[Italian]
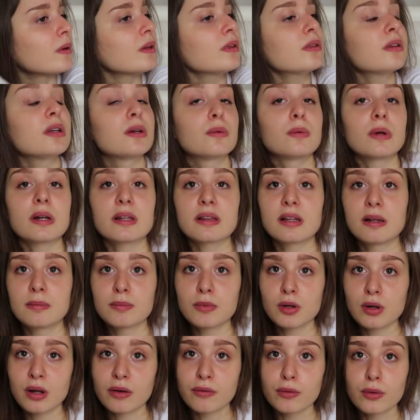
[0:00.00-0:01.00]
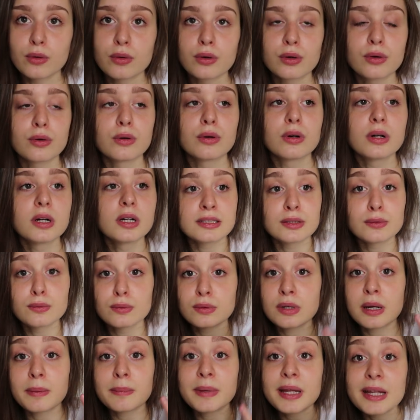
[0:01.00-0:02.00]
quanto riguarda il mio lavoro,
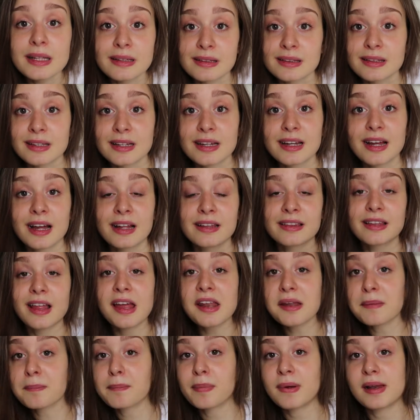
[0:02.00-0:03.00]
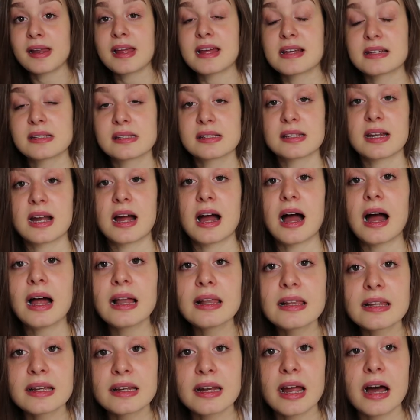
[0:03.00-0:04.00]
sicuramente andare in palestra,
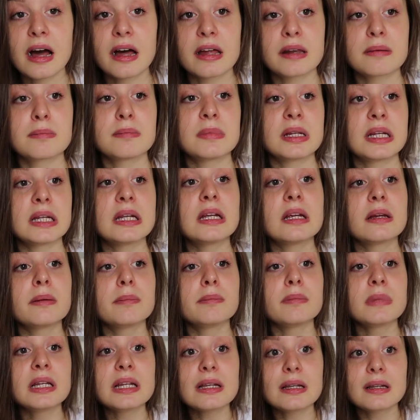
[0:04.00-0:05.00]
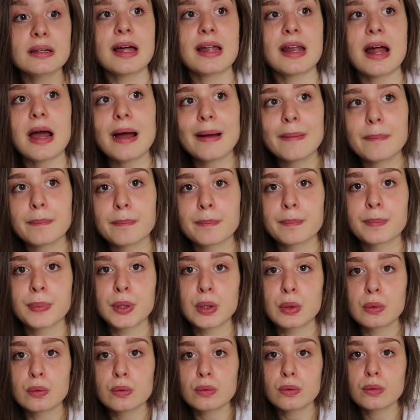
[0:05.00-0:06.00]
allenarmi, mi darà
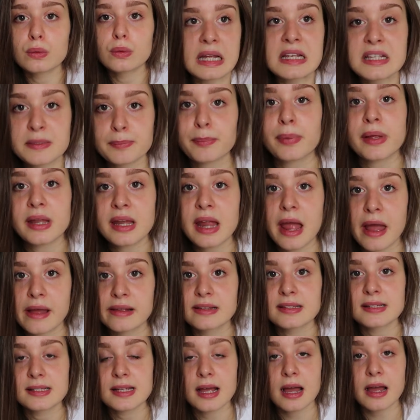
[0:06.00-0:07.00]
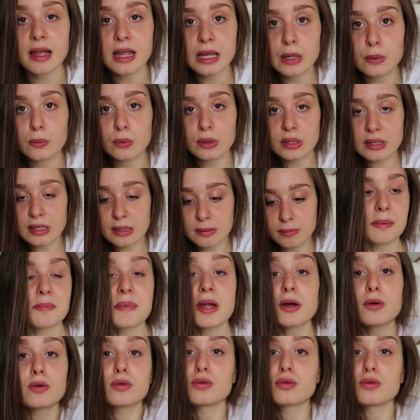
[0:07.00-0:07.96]
più esperienza e quindi la mia